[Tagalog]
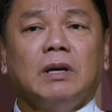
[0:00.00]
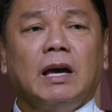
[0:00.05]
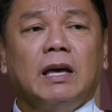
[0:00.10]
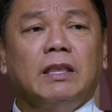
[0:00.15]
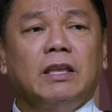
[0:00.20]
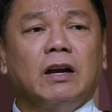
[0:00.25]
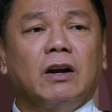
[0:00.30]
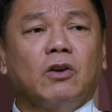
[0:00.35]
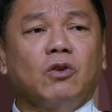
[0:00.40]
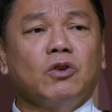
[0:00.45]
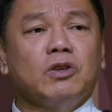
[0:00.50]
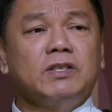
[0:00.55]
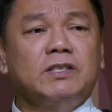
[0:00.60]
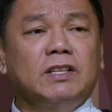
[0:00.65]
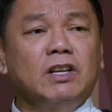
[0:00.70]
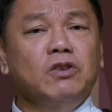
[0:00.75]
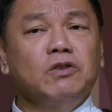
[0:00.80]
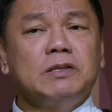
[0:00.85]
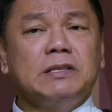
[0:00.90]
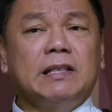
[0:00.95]
And they are
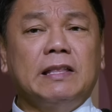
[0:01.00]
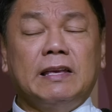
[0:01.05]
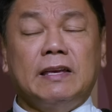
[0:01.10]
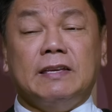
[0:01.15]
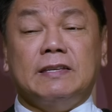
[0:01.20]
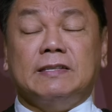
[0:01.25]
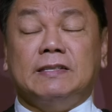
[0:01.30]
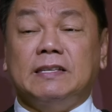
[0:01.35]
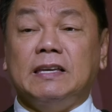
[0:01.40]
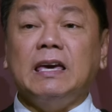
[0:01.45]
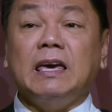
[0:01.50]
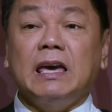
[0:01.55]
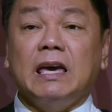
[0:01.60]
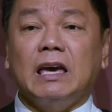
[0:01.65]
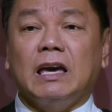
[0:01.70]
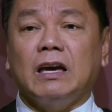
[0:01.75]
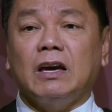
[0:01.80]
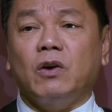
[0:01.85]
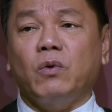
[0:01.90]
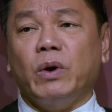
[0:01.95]
continuously
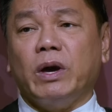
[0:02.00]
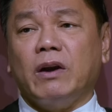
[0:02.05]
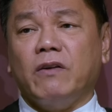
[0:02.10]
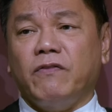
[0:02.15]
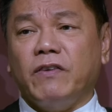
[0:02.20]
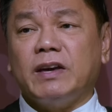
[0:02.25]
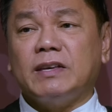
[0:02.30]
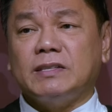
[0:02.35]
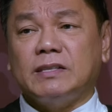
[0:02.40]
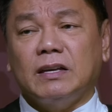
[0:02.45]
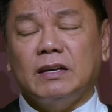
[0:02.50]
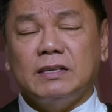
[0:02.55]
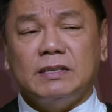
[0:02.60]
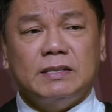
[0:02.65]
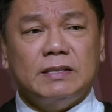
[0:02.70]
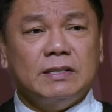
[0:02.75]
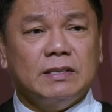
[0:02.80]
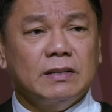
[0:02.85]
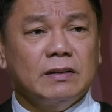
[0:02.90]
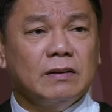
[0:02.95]
seeking quick
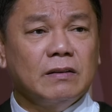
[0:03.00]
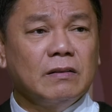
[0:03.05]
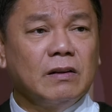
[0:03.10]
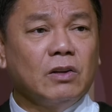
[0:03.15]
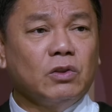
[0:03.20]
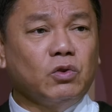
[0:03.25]
fixes